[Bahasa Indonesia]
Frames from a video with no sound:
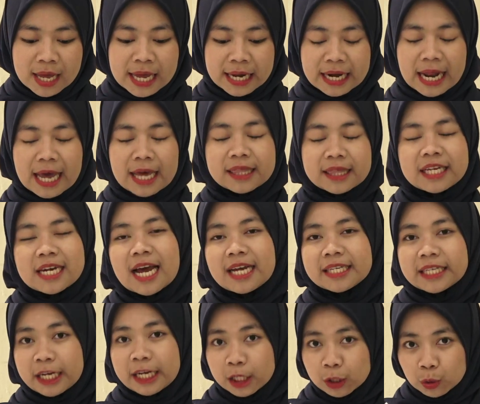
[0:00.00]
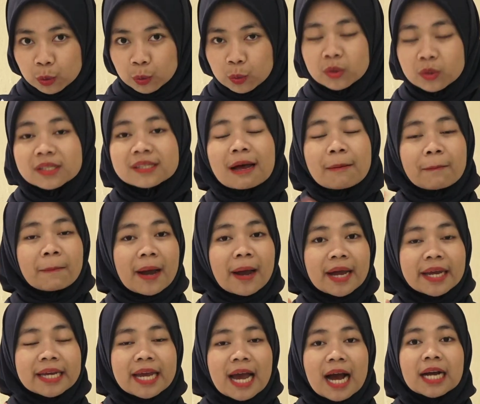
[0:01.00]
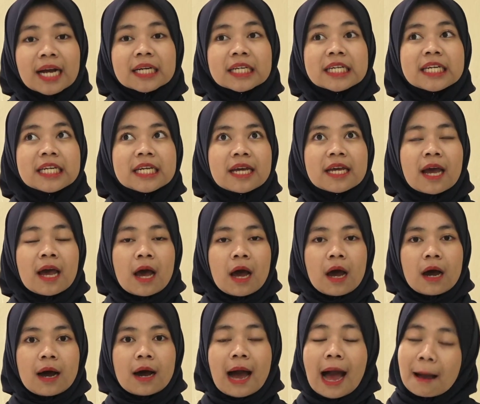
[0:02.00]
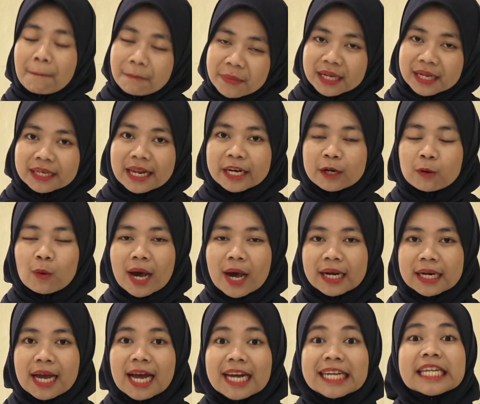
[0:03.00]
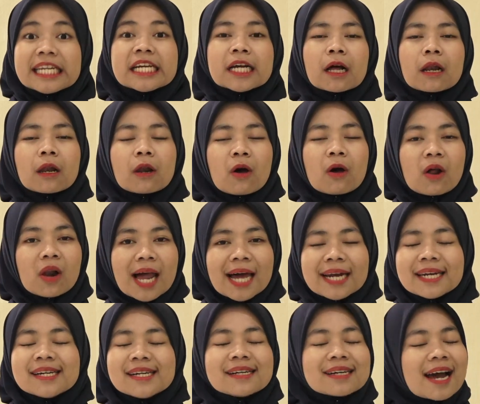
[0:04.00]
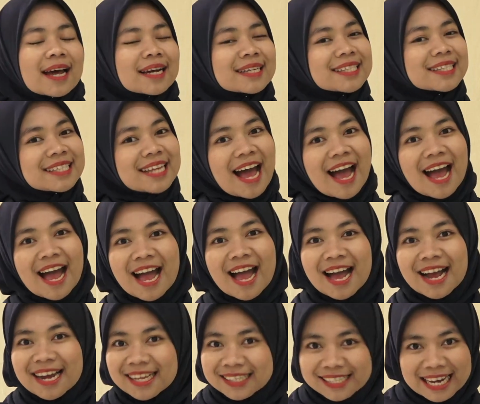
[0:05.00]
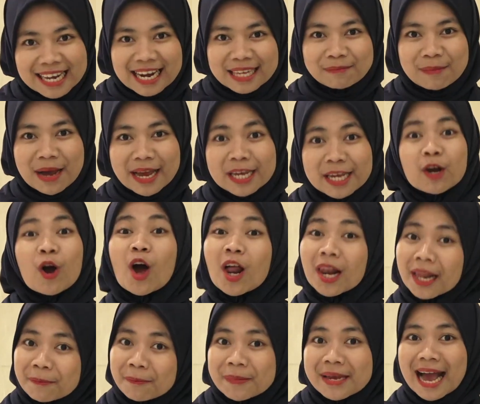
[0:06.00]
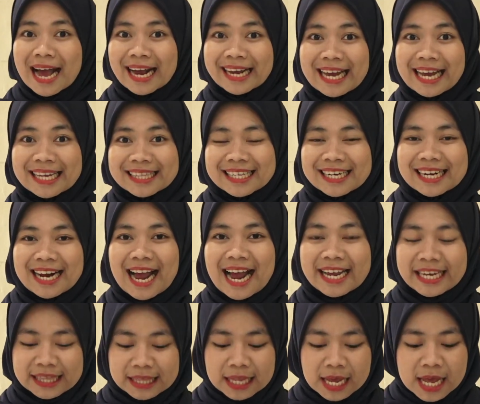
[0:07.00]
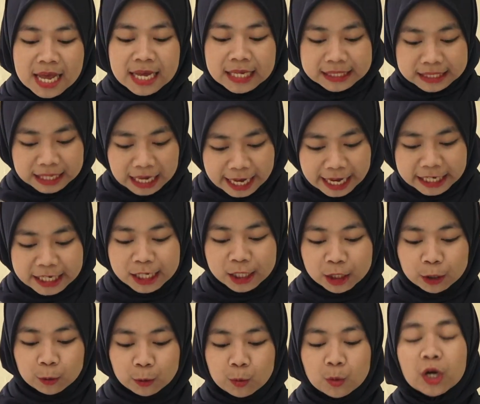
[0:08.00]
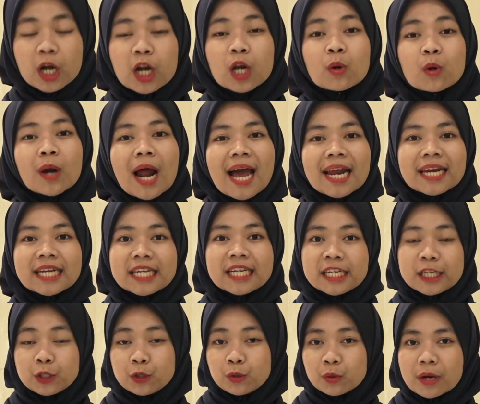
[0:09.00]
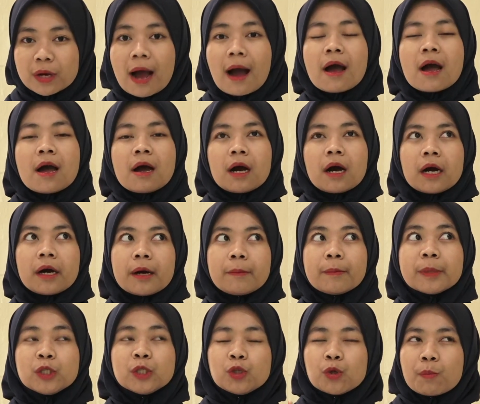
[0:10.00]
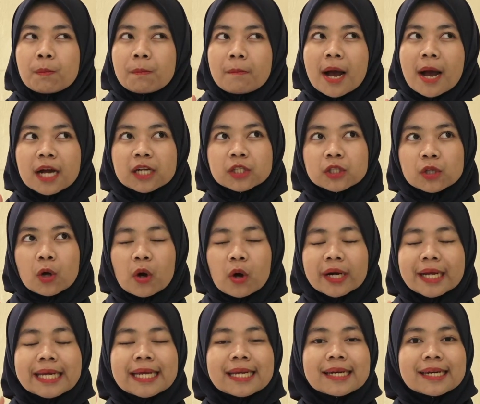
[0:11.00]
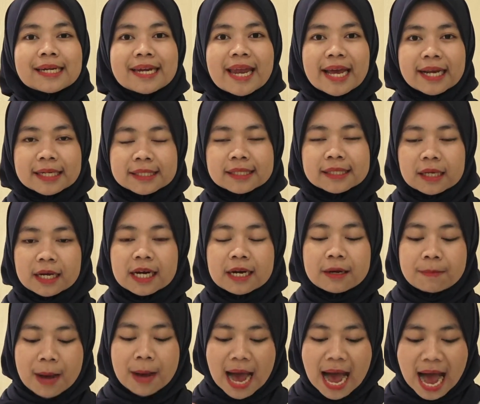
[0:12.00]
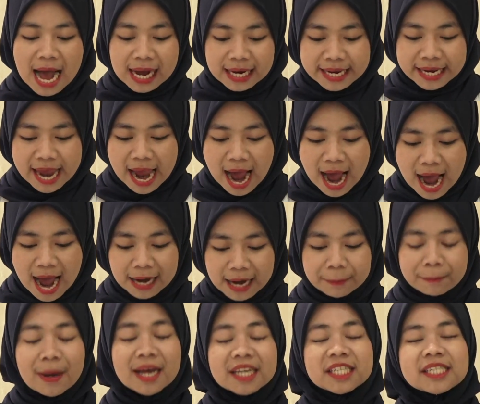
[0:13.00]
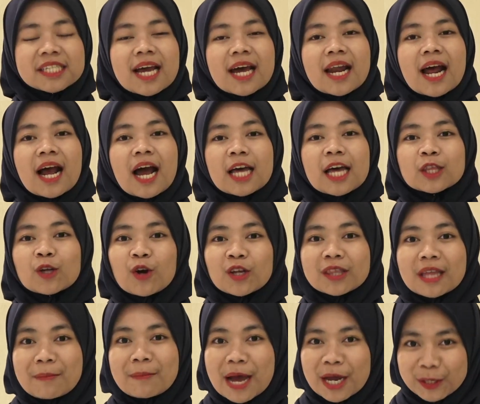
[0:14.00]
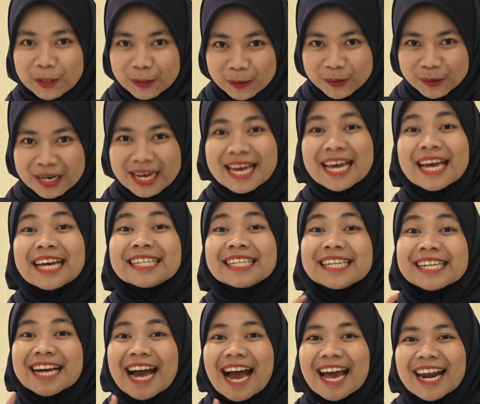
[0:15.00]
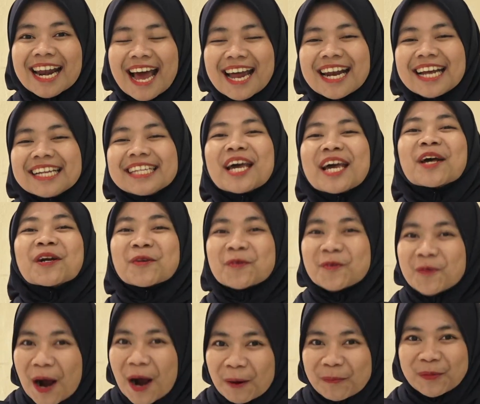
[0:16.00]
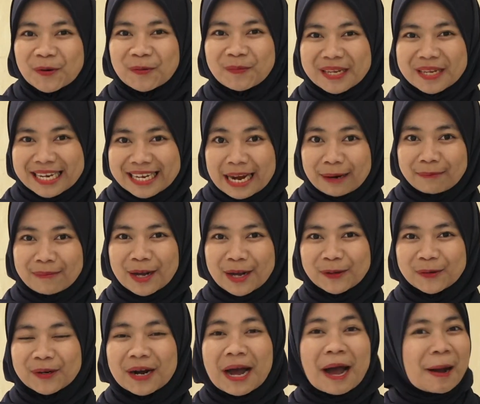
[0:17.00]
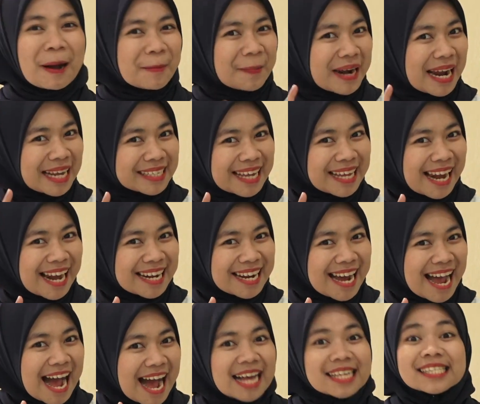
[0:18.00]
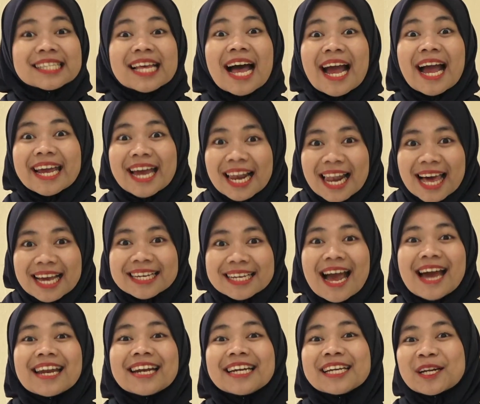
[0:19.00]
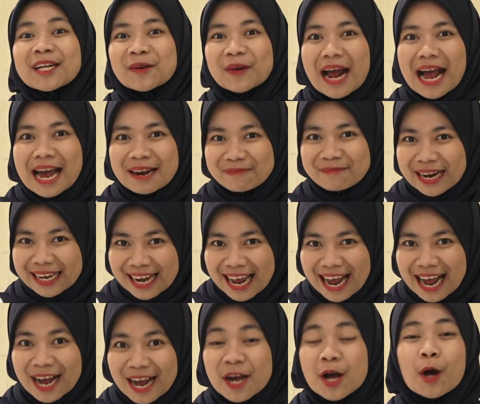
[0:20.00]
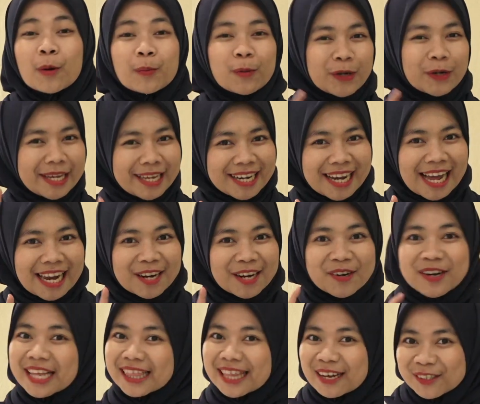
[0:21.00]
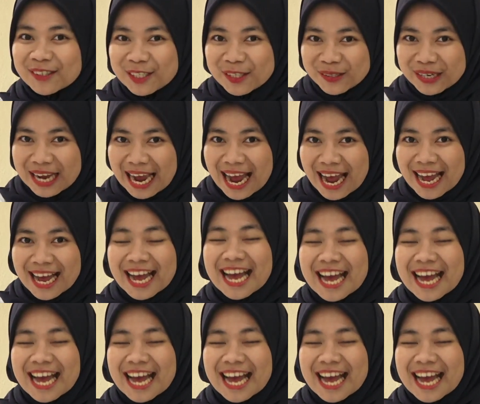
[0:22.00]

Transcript: Nah, tidak hanya itu, sampah yang diambil uh, dari warga dijaga, dikelola dengan sangat-sangat baik oleh pihak yang terkait. Selain itu, kelurahan ini juga e, menyumbang skor indeks kebahagiaan masyarakat Kota Bandung dengan adanya ruang publik yang baru. Penasaran nggak? Saya lagi ada di kelurahan mana? Mungkin kalian udah tahu juga.